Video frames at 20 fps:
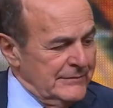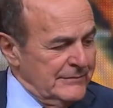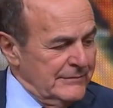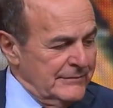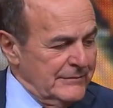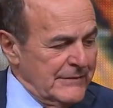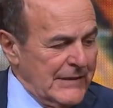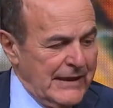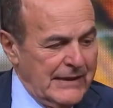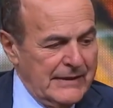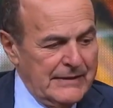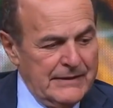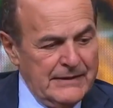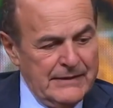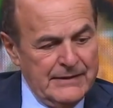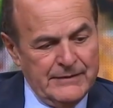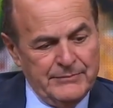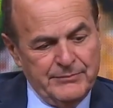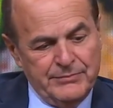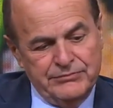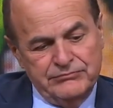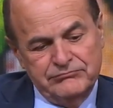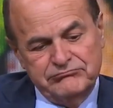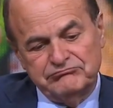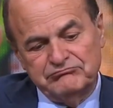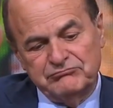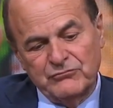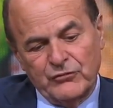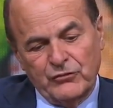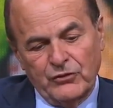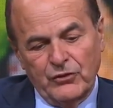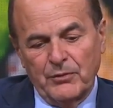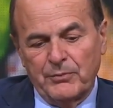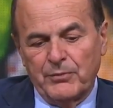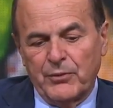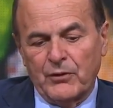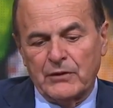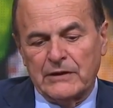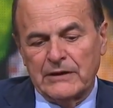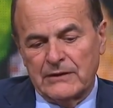Ma, eh, sono
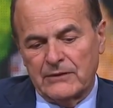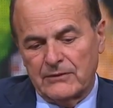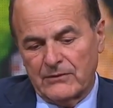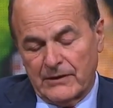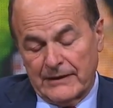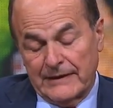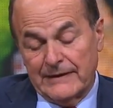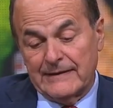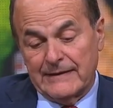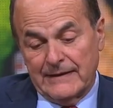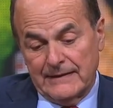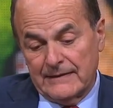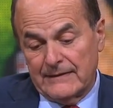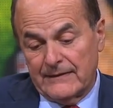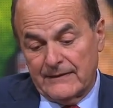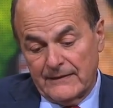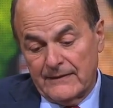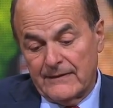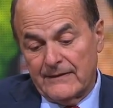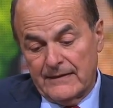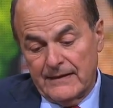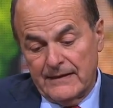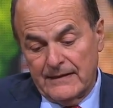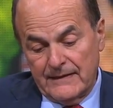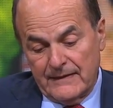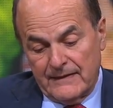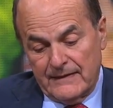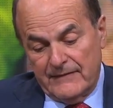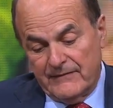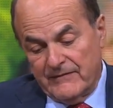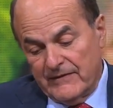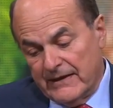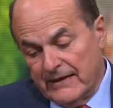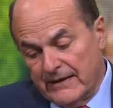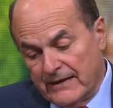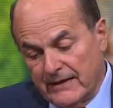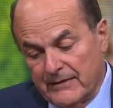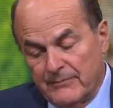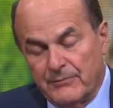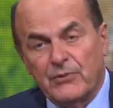portatore di tante esigenze
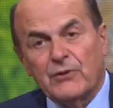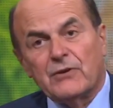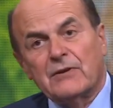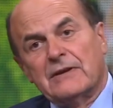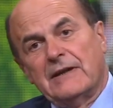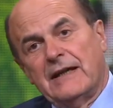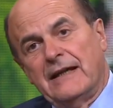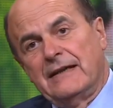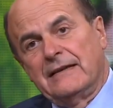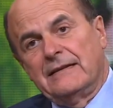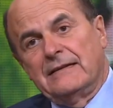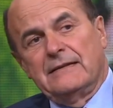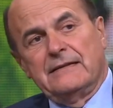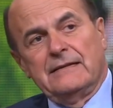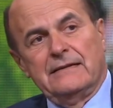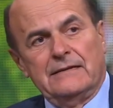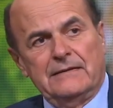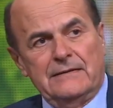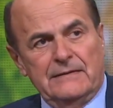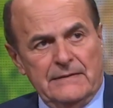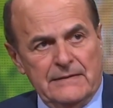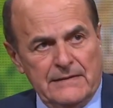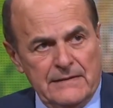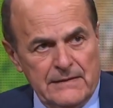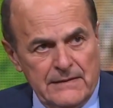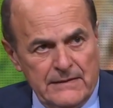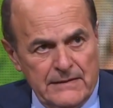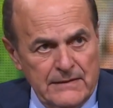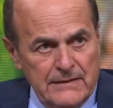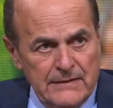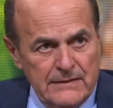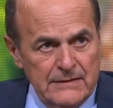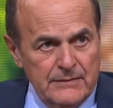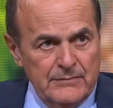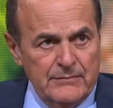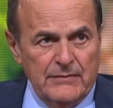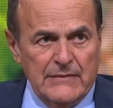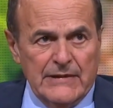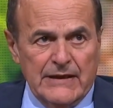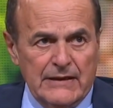vere, importanti,
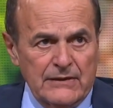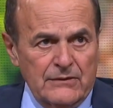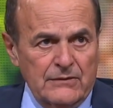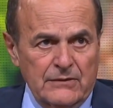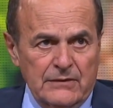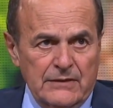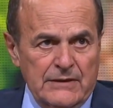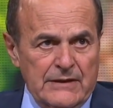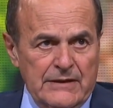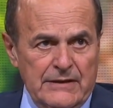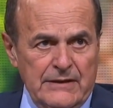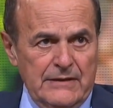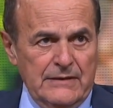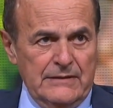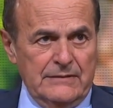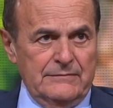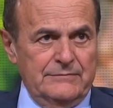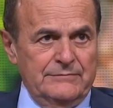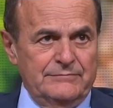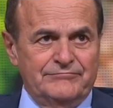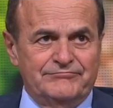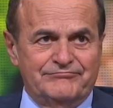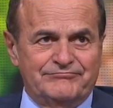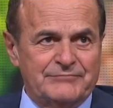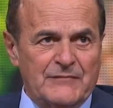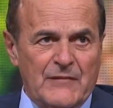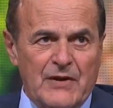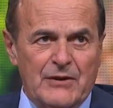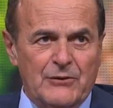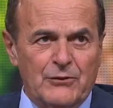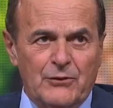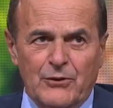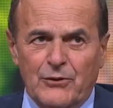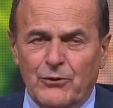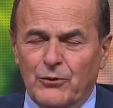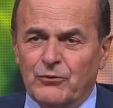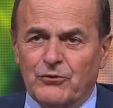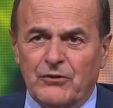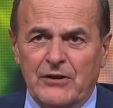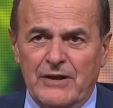ma non, eh, non
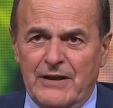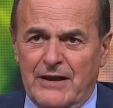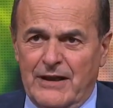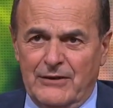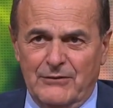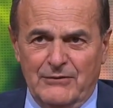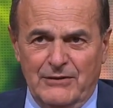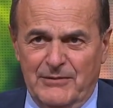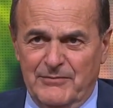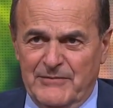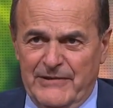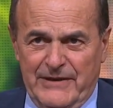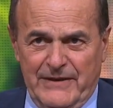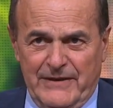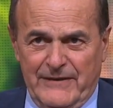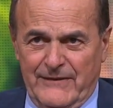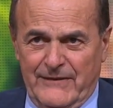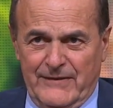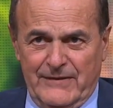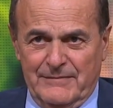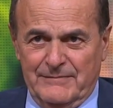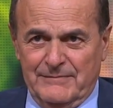consegneranno la merce,